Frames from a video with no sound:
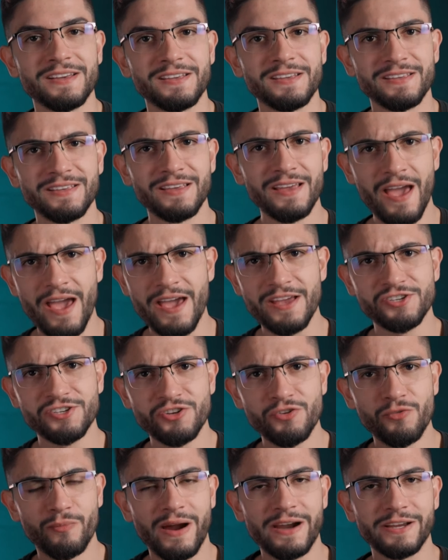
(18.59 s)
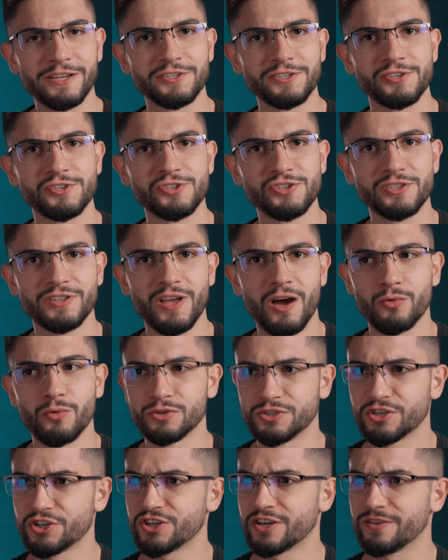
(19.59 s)
que regem o marketing digital, ou
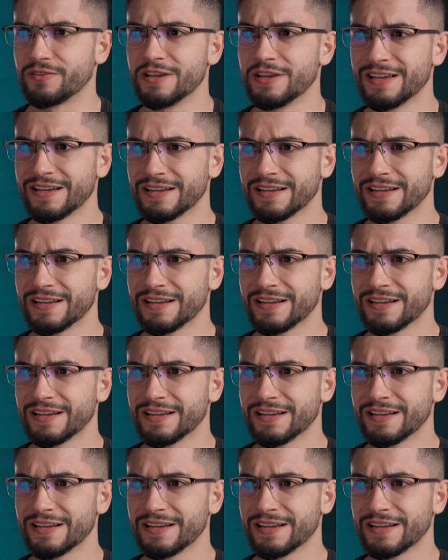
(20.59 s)
seja,